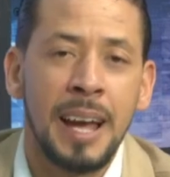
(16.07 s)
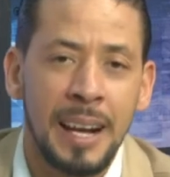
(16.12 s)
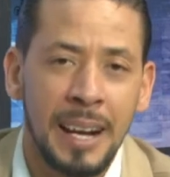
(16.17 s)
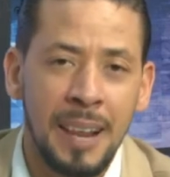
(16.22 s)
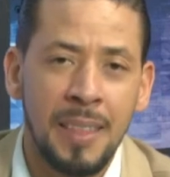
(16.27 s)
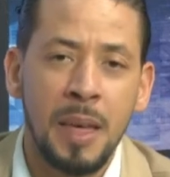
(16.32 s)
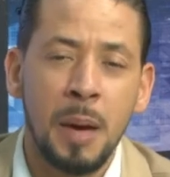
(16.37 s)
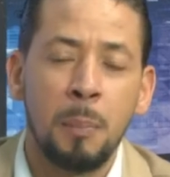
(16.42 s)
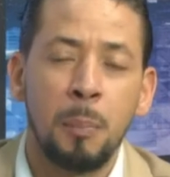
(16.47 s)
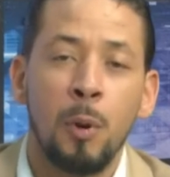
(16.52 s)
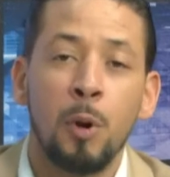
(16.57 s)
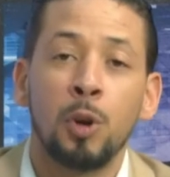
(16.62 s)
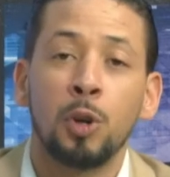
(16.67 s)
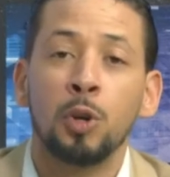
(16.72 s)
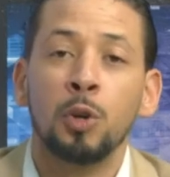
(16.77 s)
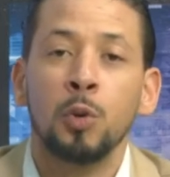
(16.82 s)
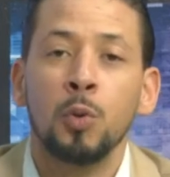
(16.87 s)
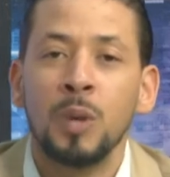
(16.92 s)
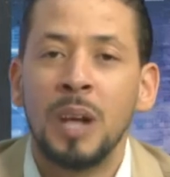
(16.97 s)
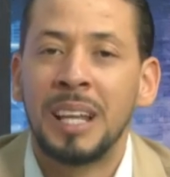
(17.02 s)
RD por
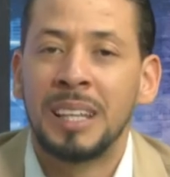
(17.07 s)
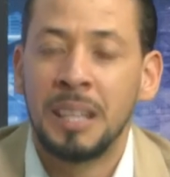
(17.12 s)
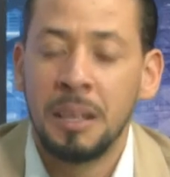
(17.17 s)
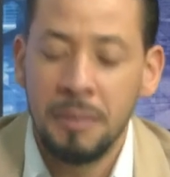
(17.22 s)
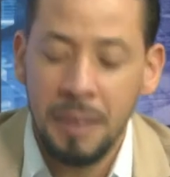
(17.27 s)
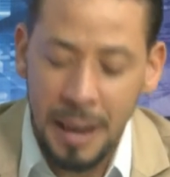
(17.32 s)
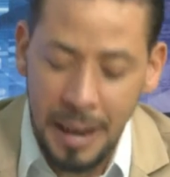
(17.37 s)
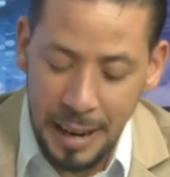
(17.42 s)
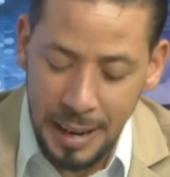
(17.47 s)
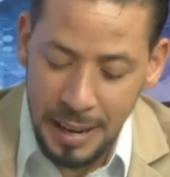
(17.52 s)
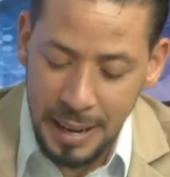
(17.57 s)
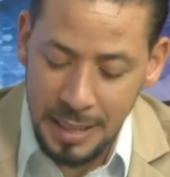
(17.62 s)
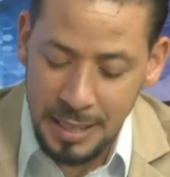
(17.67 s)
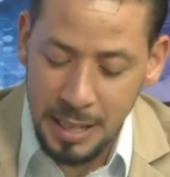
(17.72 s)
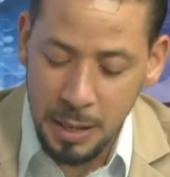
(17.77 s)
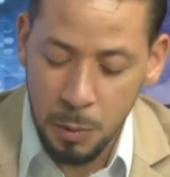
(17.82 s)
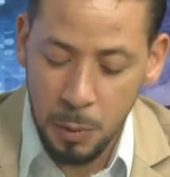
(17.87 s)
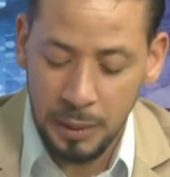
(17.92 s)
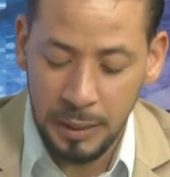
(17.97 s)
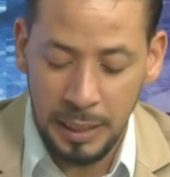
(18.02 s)
Luna TV, Canal
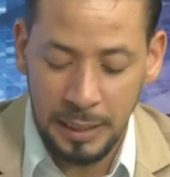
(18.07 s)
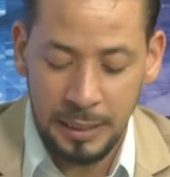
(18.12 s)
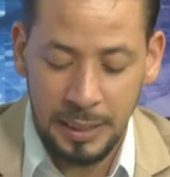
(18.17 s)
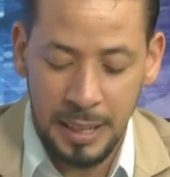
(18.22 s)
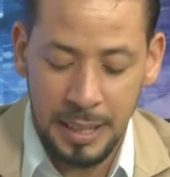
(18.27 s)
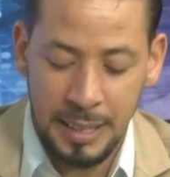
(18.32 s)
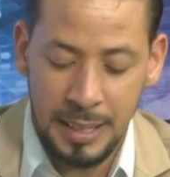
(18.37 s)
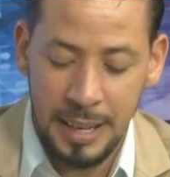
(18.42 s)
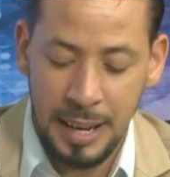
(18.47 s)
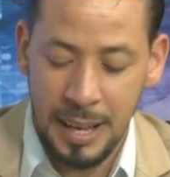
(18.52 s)
53.